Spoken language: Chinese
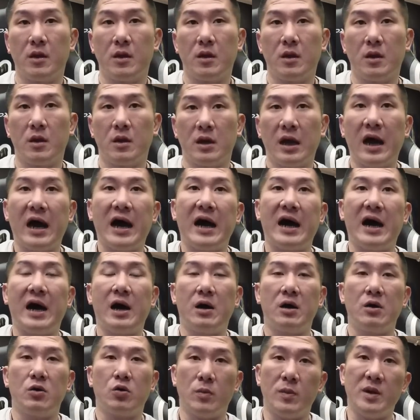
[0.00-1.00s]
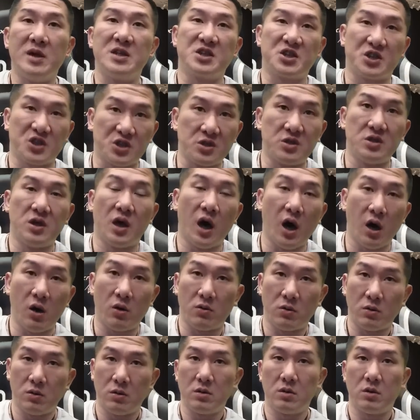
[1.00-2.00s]
那我们死
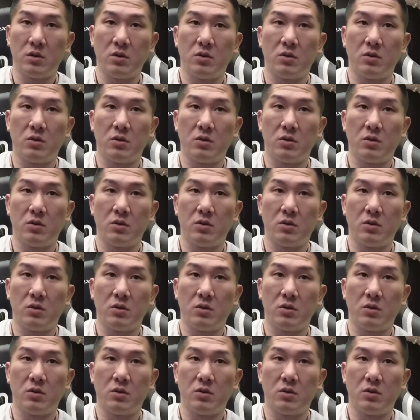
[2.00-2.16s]
后，